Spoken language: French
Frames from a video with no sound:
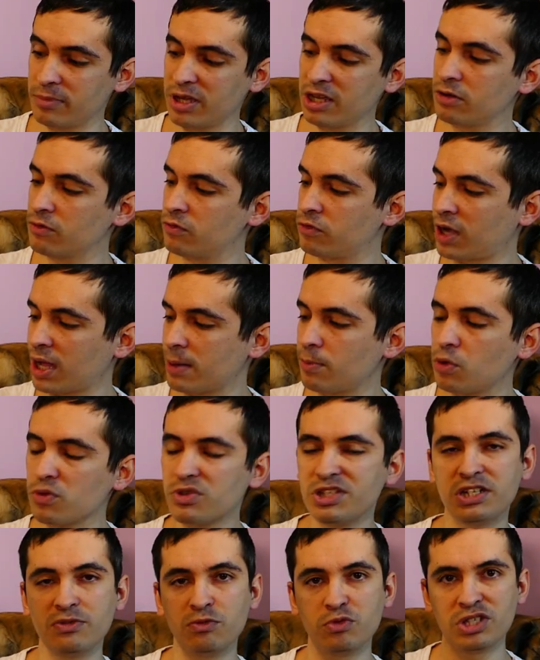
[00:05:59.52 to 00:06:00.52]
mais vraiment,
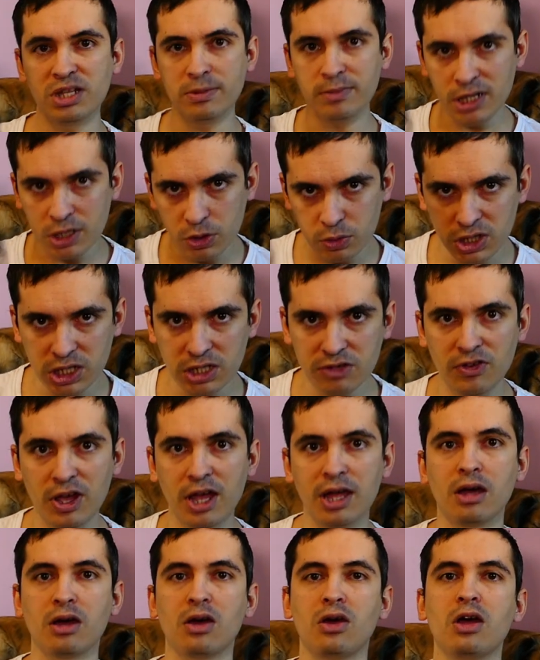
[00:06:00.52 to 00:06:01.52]
si vous aimez
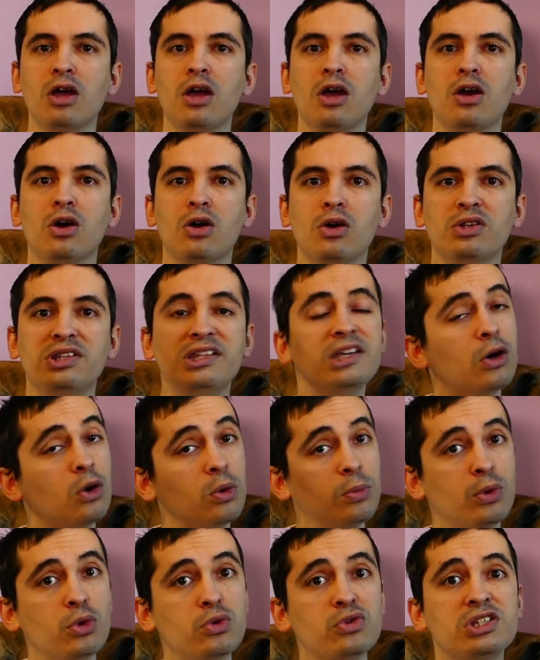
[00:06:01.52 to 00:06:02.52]
l'univers euh, des
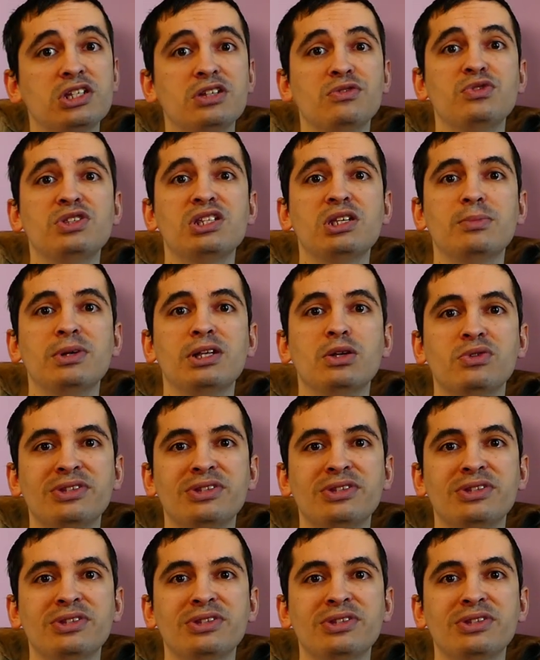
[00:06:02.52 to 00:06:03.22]
robots, si vous aimez le